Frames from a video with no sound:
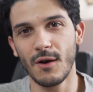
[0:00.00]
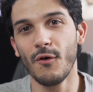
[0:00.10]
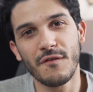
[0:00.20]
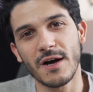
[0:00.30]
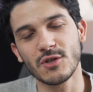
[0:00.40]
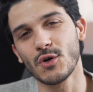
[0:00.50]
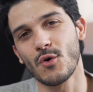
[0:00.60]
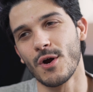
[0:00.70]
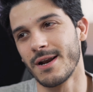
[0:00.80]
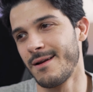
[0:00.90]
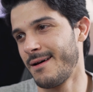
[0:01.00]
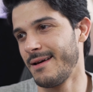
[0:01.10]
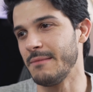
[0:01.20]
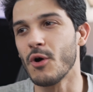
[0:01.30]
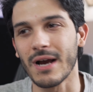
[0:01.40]
Lo faccio con
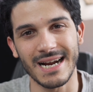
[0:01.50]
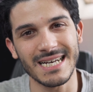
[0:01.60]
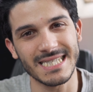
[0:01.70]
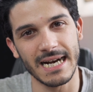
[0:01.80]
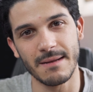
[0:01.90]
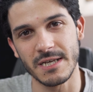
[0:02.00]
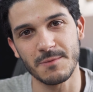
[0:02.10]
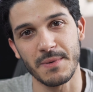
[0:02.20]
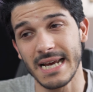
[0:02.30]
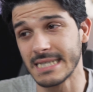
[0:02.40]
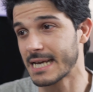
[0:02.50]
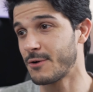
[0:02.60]
eh, il mio carattere, la mia esperienza,